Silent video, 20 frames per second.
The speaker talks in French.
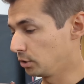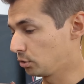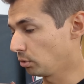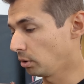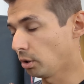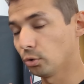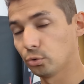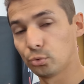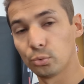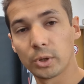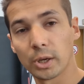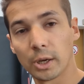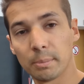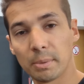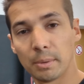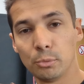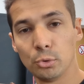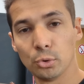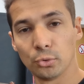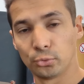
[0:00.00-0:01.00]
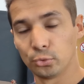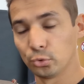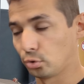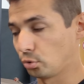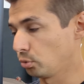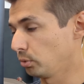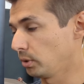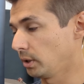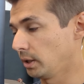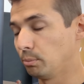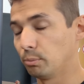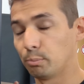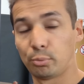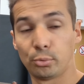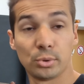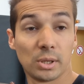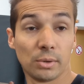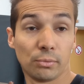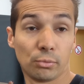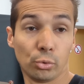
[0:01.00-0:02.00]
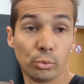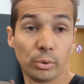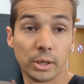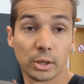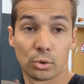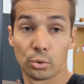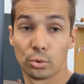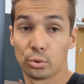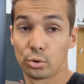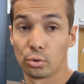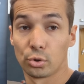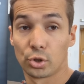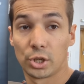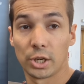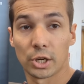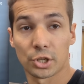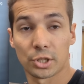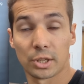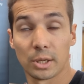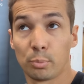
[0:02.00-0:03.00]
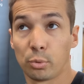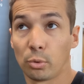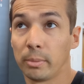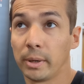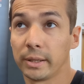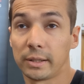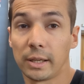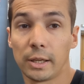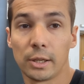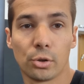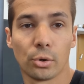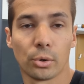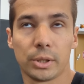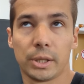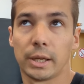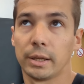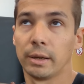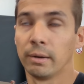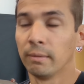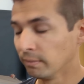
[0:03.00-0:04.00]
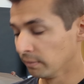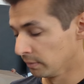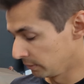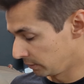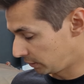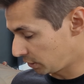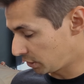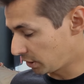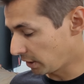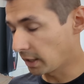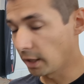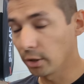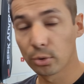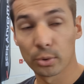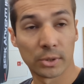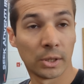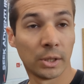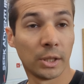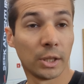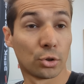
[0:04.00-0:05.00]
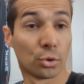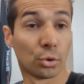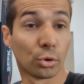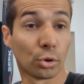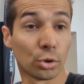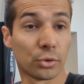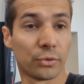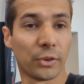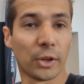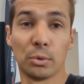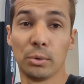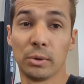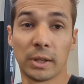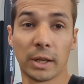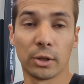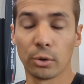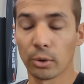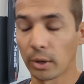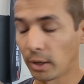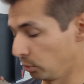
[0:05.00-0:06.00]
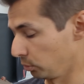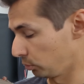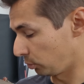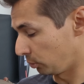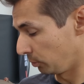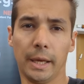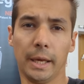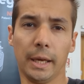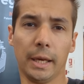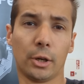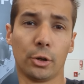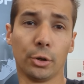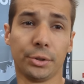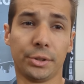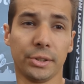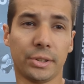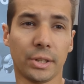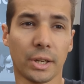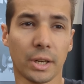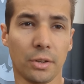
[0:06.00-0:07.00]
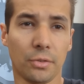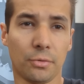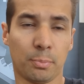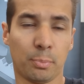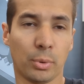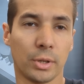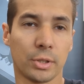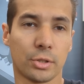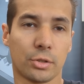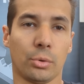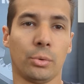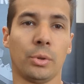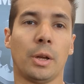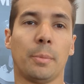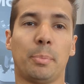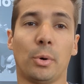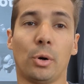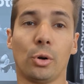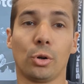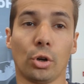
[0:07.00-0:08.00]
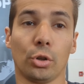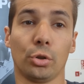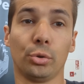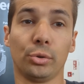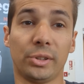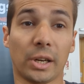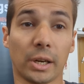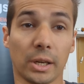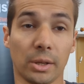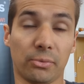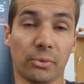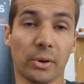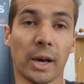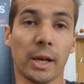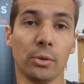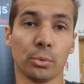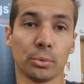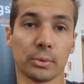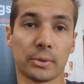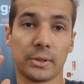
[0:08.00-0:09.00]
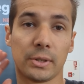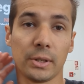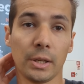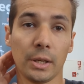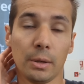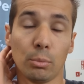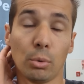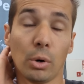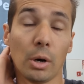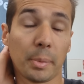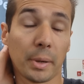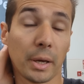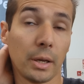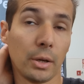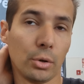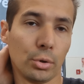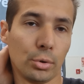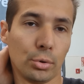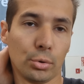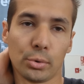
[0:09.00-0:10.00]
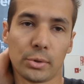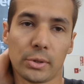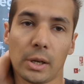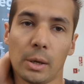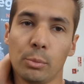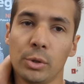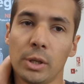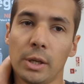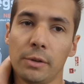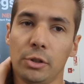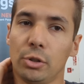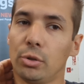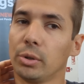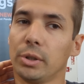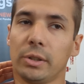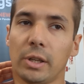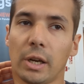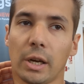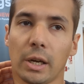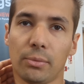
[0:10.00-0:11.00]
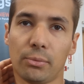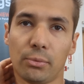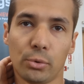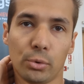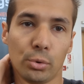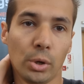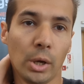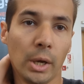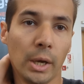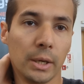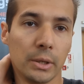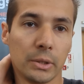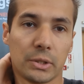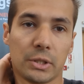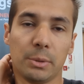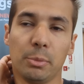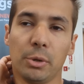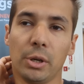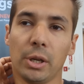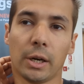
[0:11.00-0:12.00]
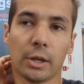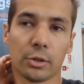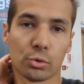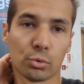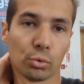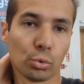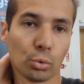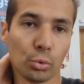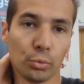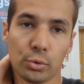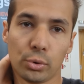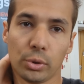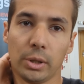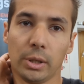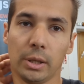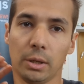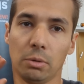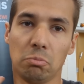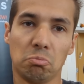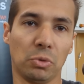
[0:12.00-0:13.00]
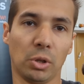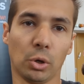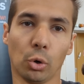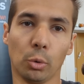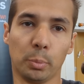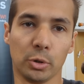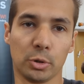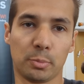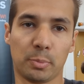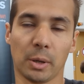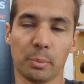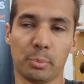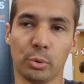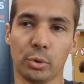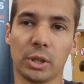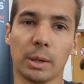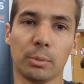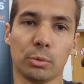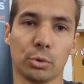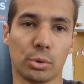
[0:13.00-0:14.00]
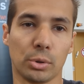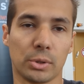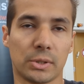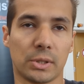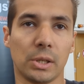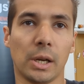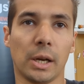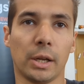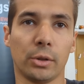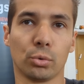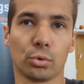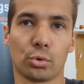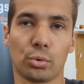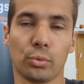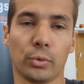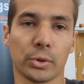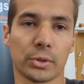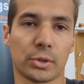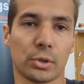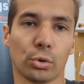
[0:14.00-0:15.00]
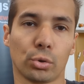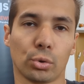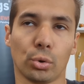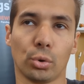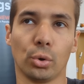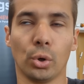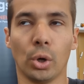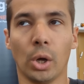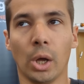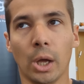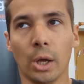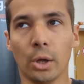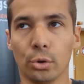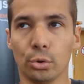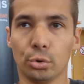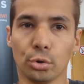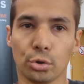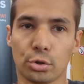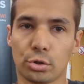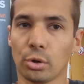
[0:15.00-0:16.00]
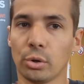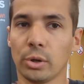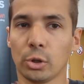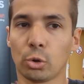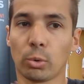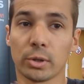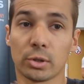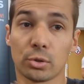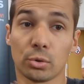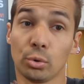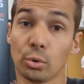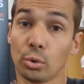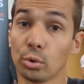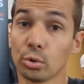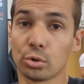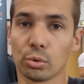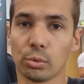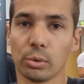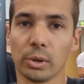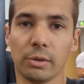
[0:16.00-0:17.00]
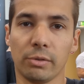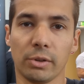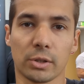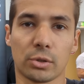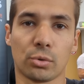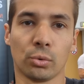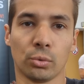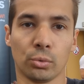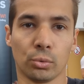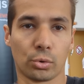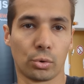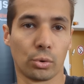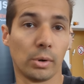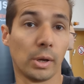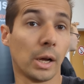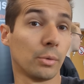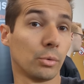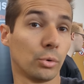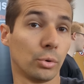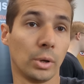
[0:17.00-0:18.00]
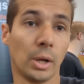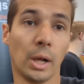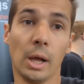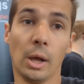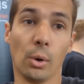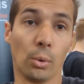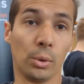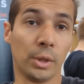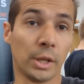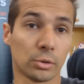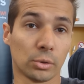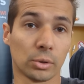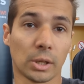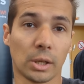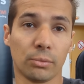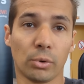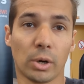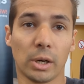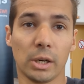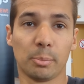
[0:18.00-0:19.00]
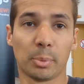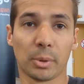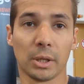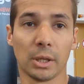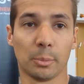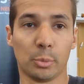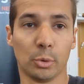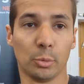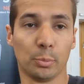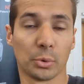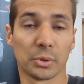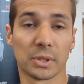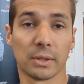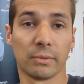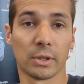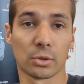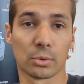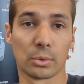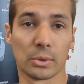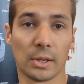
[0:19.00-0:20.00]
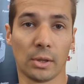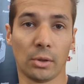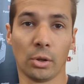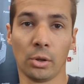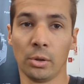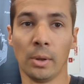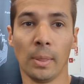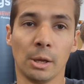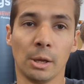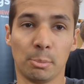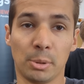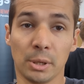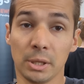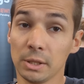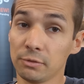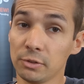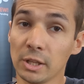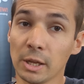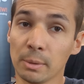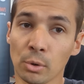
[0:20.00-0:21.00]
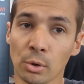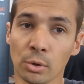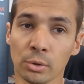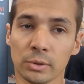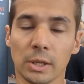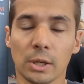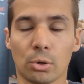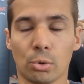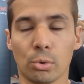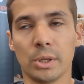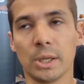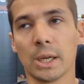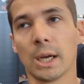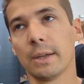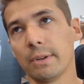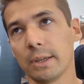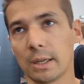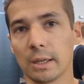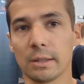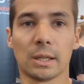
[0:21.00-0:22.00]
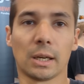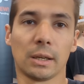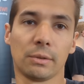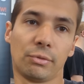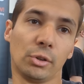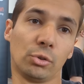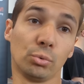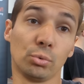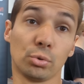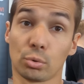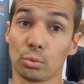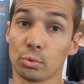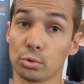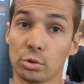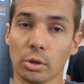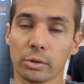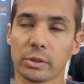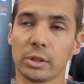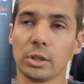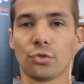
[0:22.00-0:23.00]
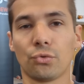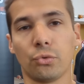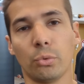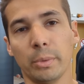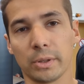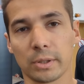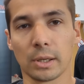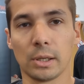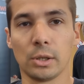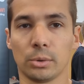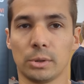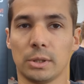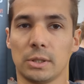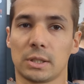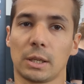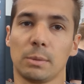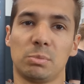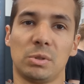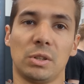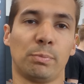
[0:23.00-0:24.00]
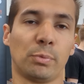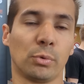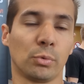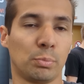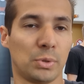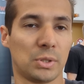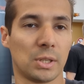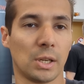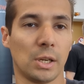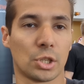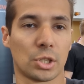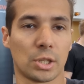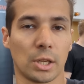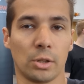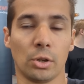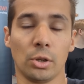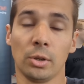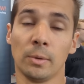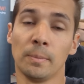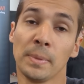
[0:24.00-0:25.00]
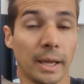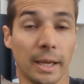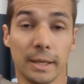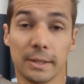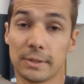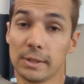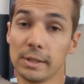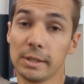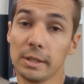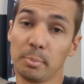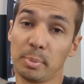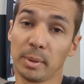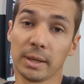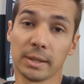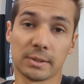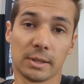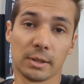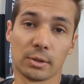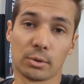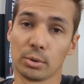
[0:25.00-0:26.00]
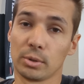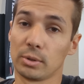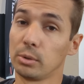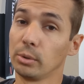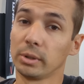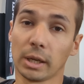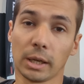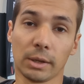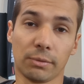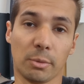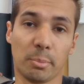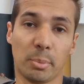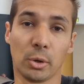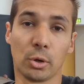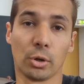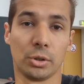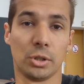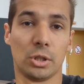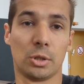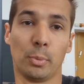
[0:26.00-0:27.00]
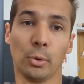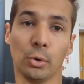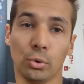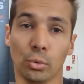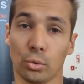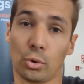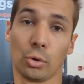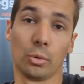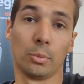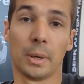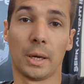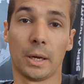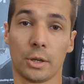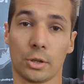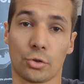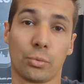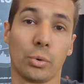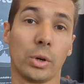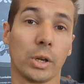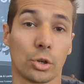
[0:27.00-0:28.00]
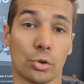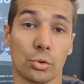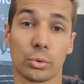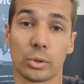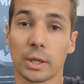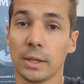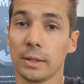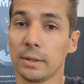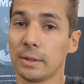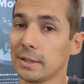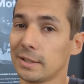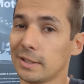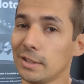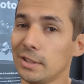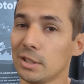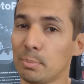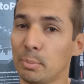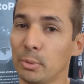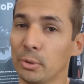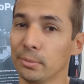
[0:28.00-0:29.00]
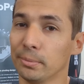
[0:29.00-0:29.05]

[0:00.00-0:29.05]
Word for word: Ils ont l'air en tout cas bah, mieux foutus et plus évolués que ceux que j'ai achetés pour ma Tiger il y a déjà quelques années que je transfère d'une Tiger à l'autre. Et côté tarif, pour l'instant, on n'a pas encore de tarif annoncé. Bon, après, euh, on sera à mon avis dans des tarifs euh, similaires à ce qu'on trouve sur des, des repose-pieds un peu de gamme de ce style-là. Donc souvent, c'est entre 200 et 300 euros selon les versions. Donc là, euh, on attendra de voir les prix un peu pour savoir ce que ça donne. Bien évidemment, dès que le lien avec les tarifs et tout seront sortis, je vous mettrai le lien en descriptif pour que vous puissiez aller jeter un oeil. Et s'il n'y est pas, c'est que le tarif n'est pas encore dispo, donc euh, bah, je vous le rajouterai dès que c'est dispo.